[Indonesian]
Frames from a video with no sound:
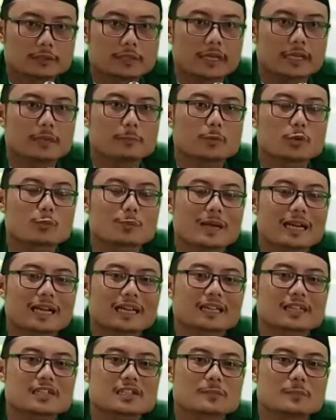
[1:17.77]
Ya, ini
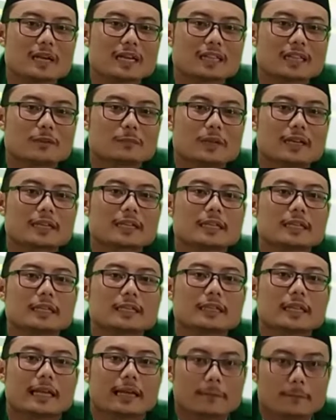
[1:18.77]
merupakan kesempatan bagi
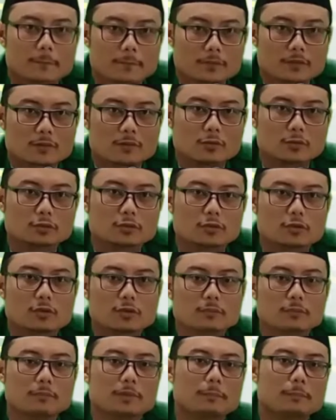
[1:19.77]
kita
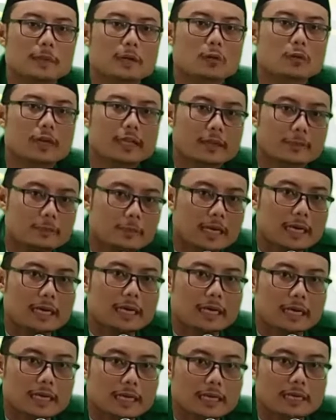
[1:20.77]
untuk memperoleh
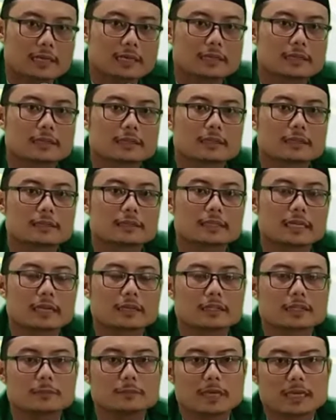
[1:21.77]
pahala
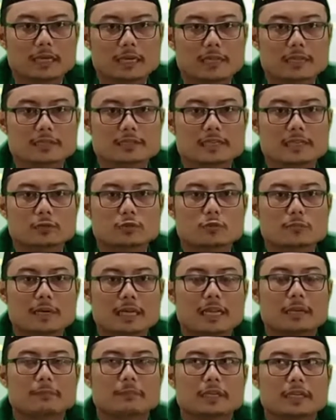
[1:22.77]
yang dimana satu
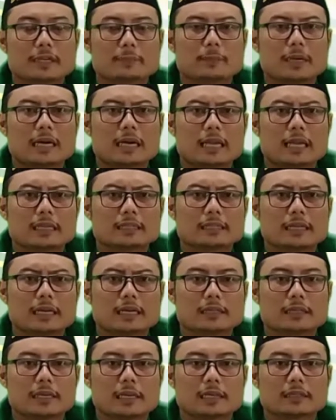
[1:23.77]
malam ini
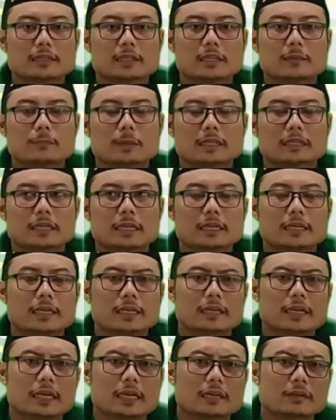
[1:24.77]
pahalanya adalah dilipat
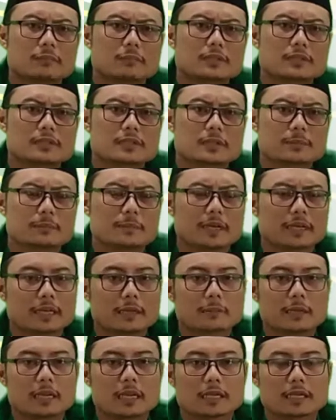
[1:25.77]
gandakan
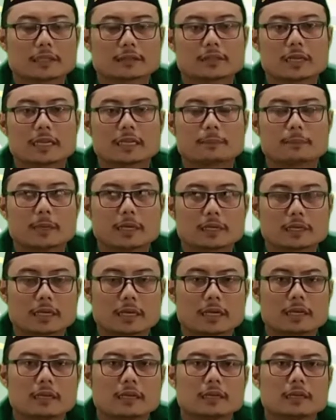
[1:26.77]
sebagaimana kita ibadah